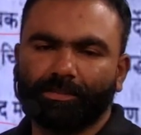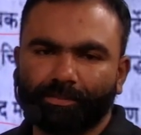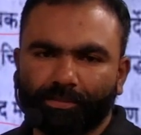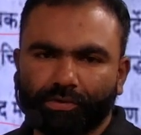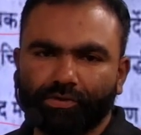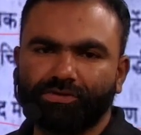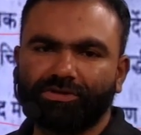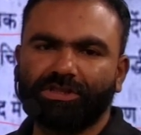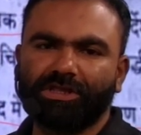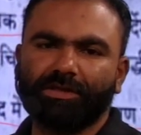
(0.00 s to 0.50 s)

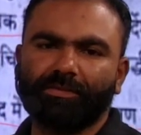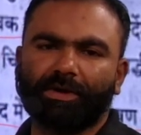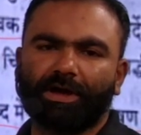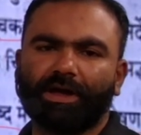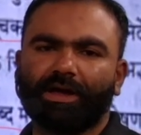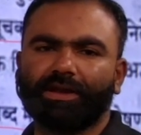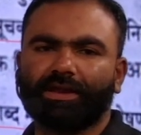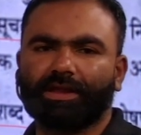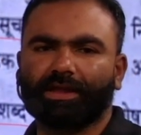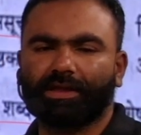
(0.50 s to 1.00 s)

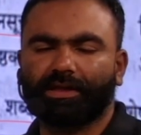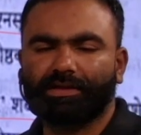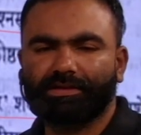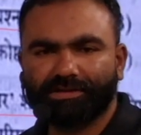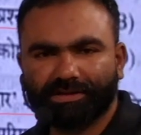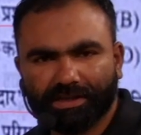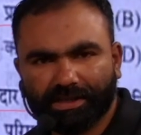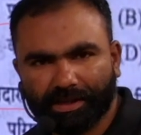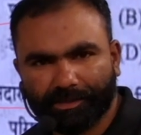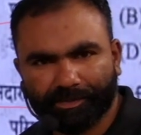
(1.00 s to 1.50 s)
बुद्धिमान है
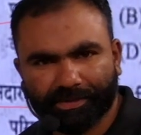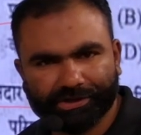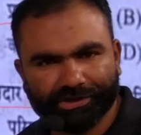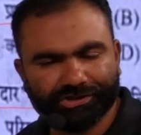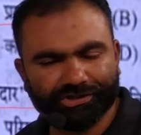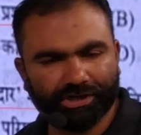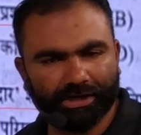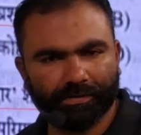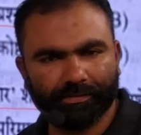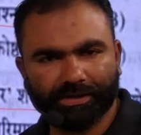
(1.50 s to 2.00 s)
ठीक है
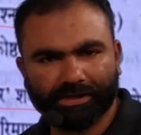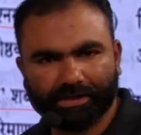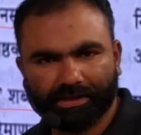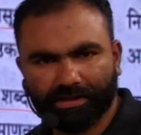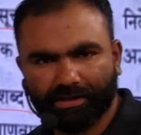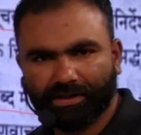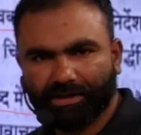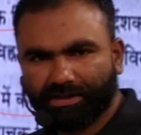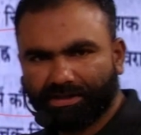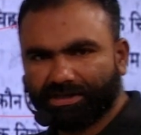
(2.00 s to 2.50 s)
परिश्रमी है
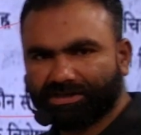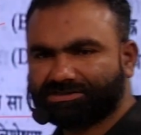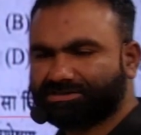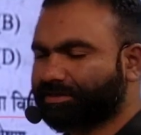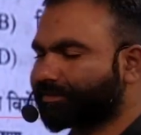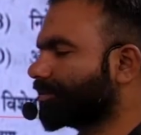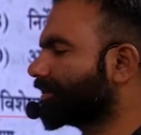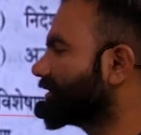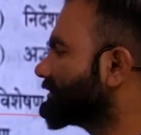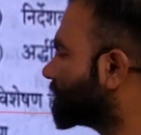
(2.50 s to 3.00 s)
ये
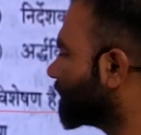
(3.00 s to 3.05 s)
सभी किस